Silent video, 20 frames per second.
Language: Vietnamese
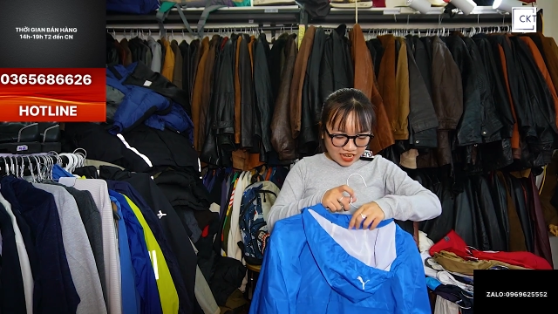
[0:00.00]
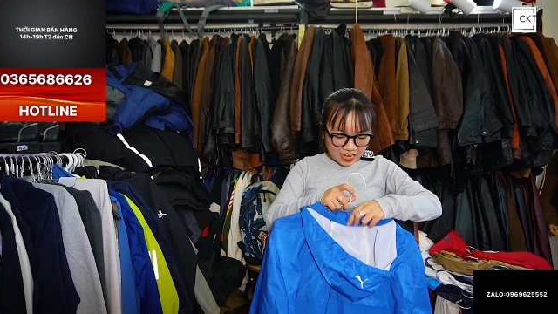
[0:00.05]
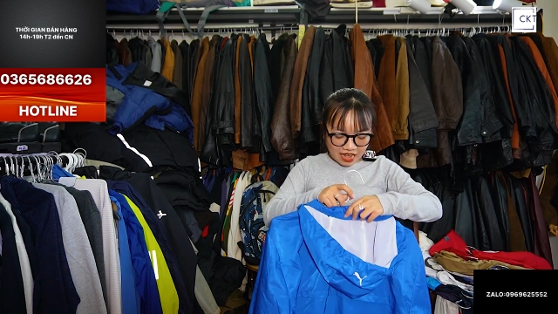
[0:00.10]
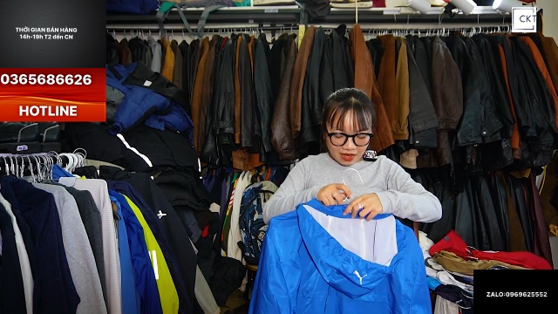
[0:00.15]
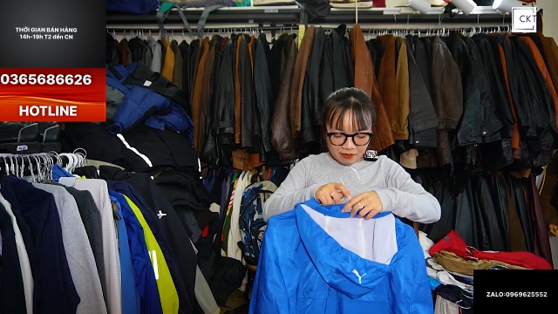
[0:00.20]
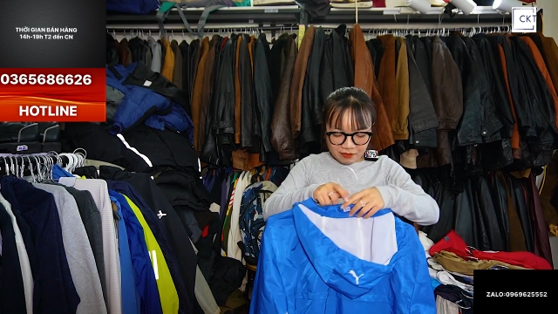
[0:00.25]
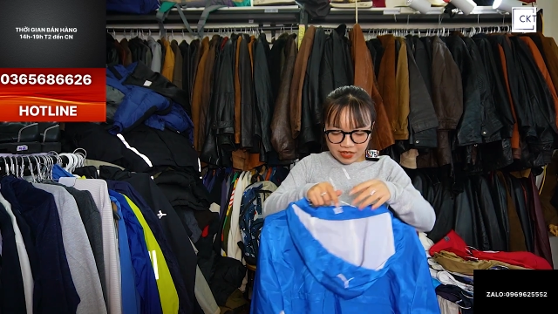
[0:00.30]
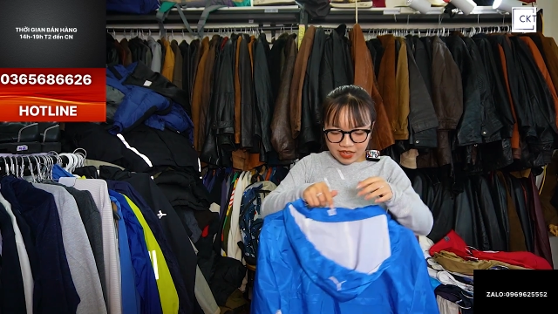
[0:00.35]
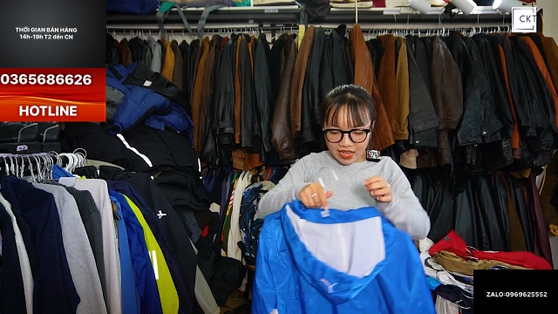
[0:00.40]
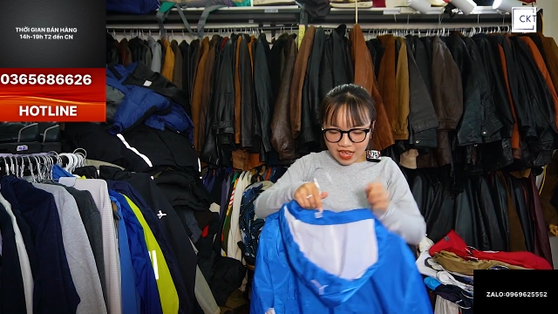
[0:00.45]

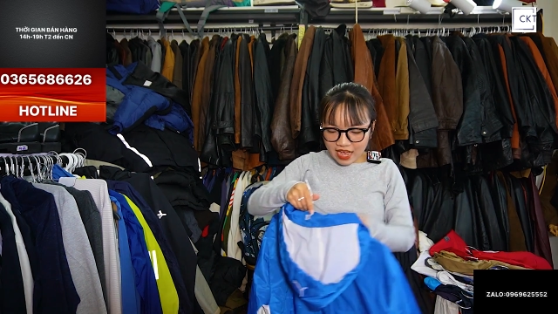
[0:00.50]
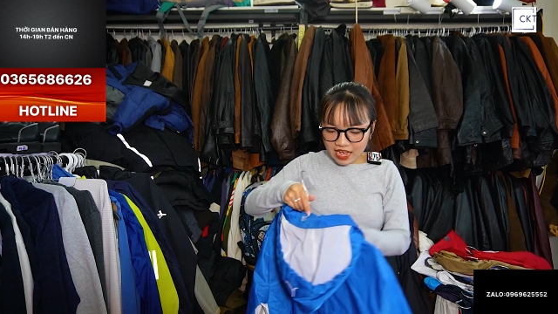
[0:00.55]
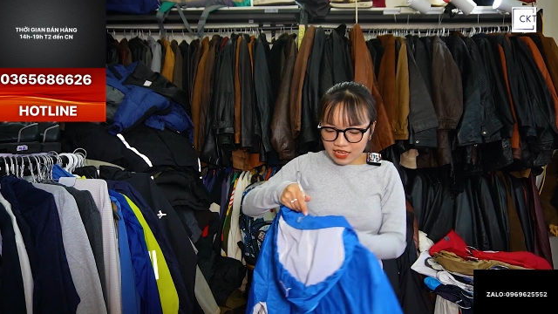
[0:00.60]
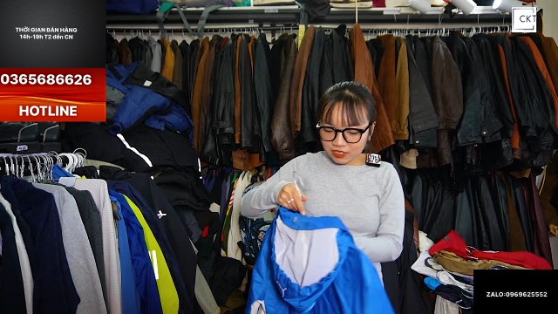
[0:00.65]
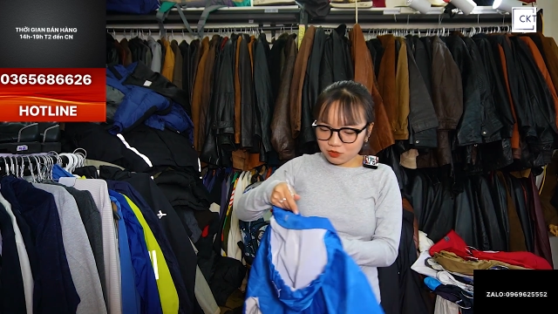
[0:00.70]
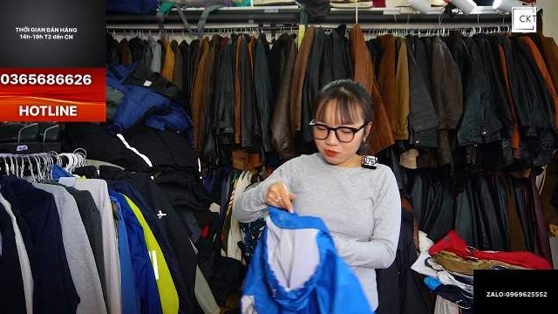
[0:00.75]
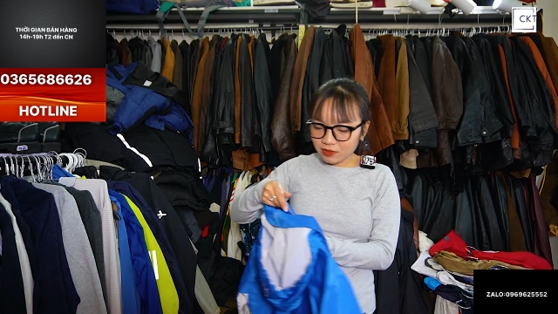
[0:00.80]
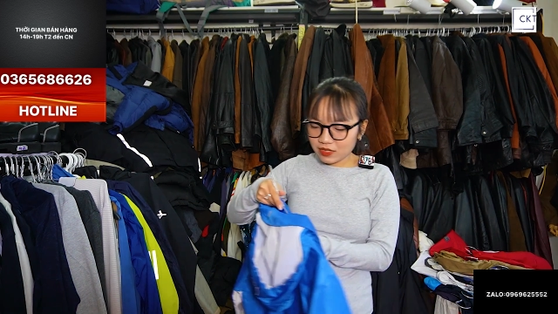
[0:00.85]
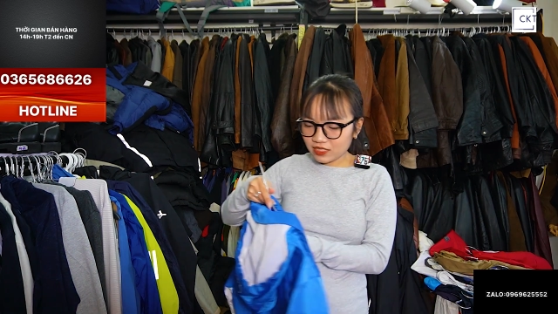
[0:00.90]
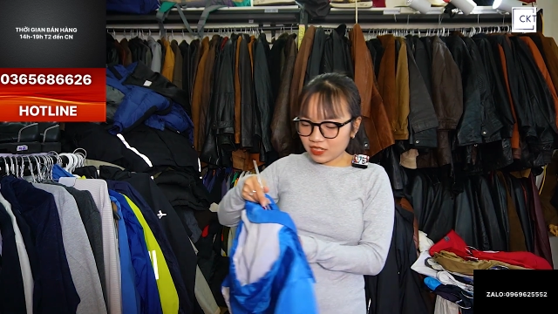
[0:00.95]
K mười hai
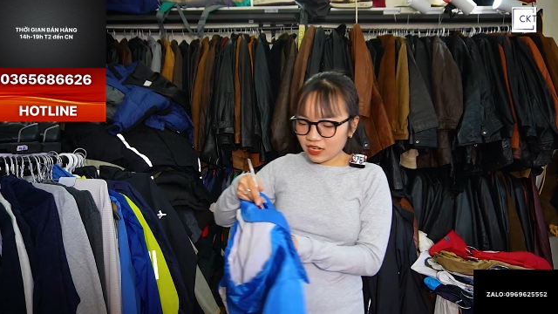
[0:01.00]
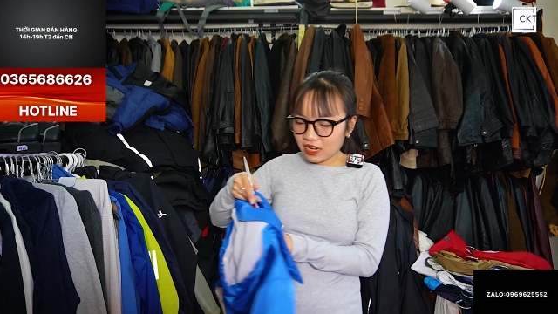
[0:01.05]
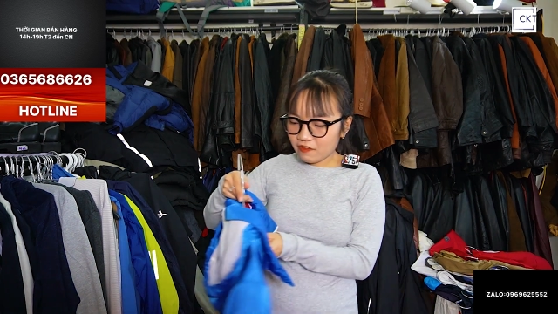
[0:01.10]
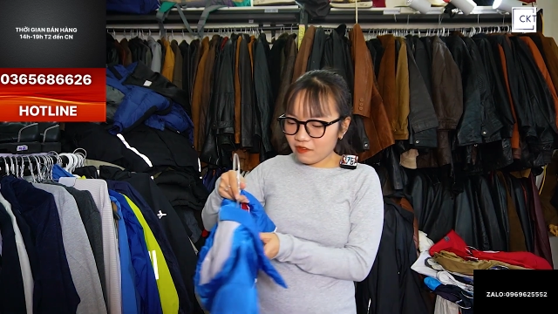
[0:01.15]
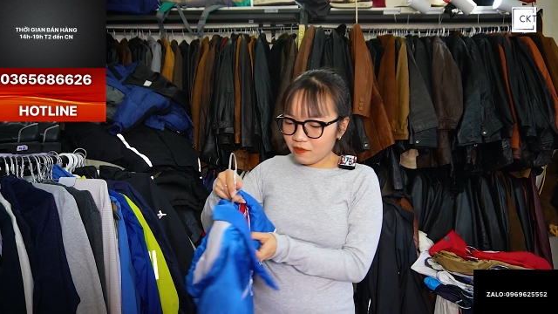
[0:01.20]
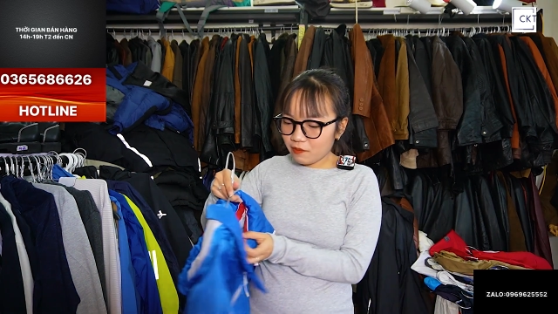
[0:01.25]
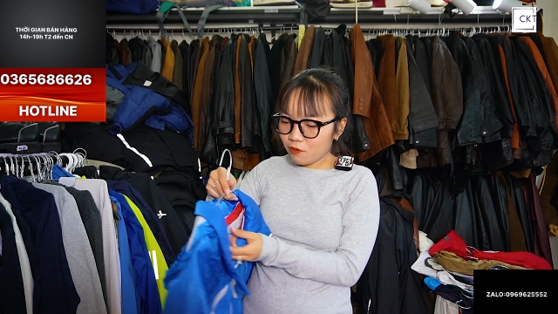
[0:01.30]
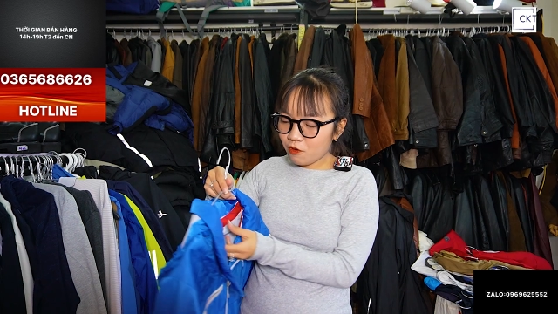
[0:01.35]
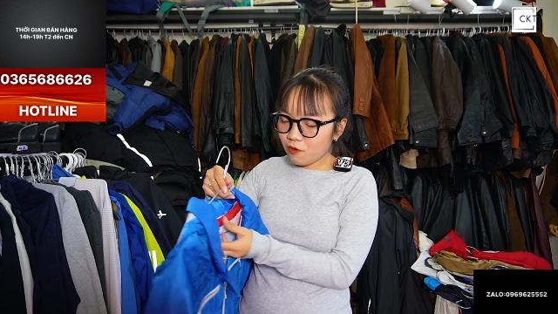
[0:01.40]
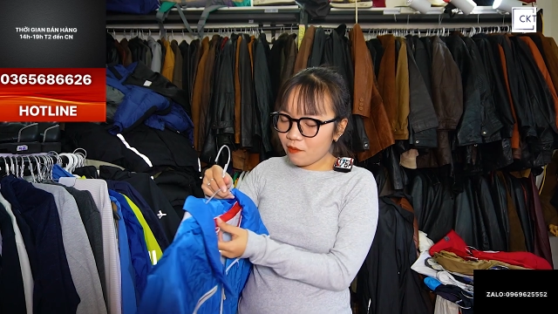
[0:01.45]
chúng mình sẽ đến
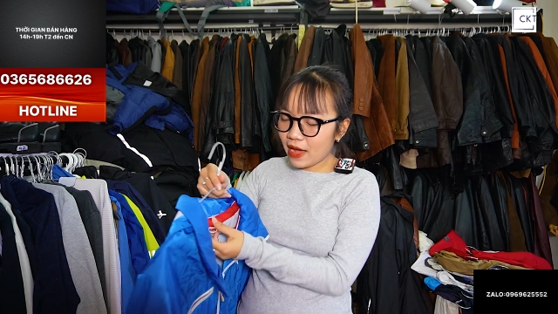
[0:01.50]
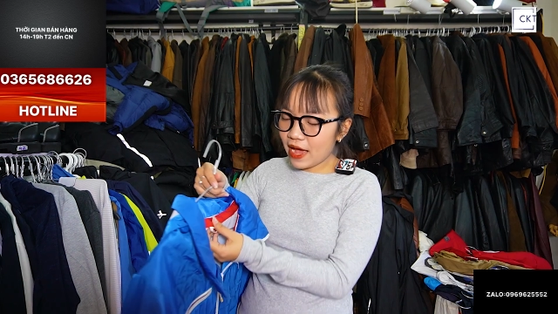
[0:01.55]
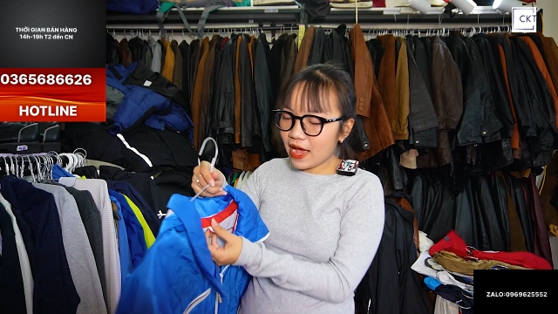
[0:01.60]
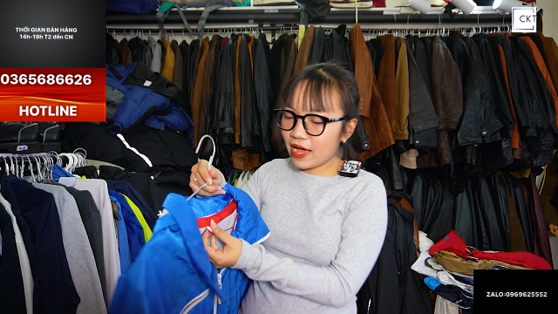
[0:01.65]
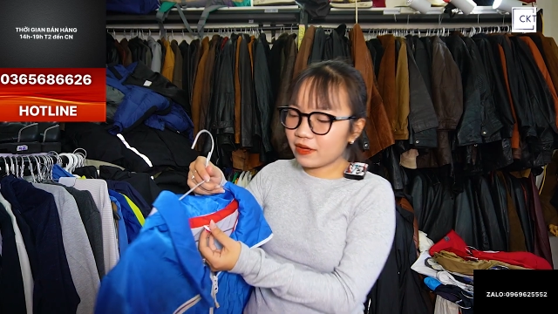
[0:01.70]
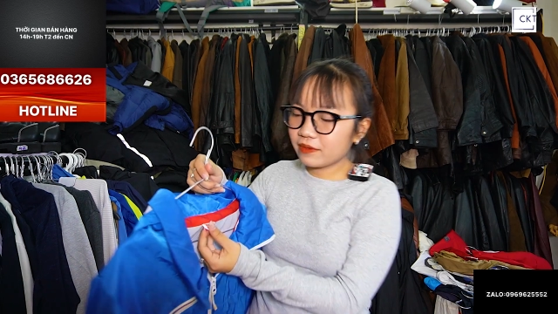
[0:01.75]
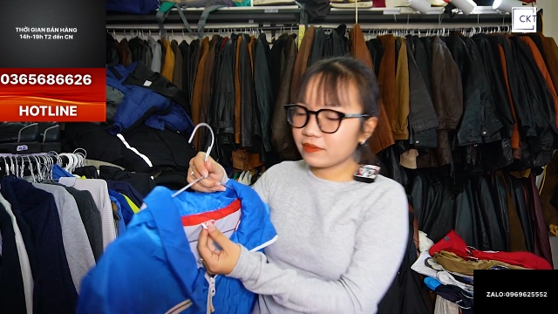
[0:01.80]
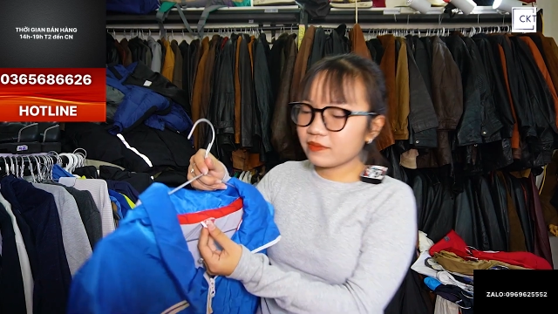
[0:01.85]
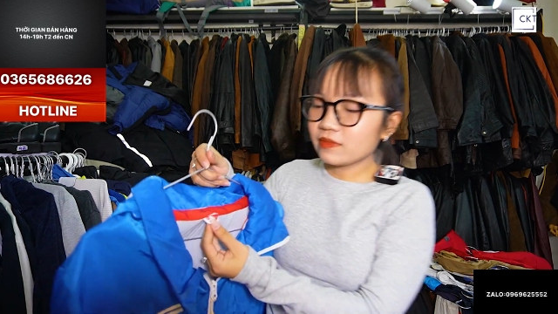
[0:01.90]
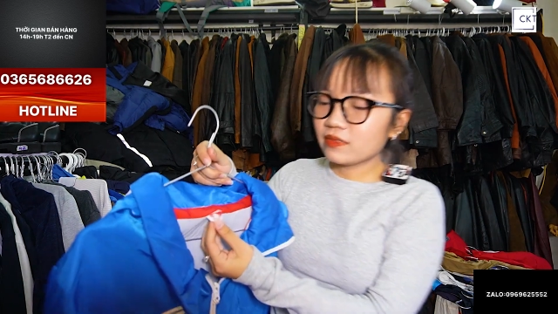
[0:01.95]
với Puma.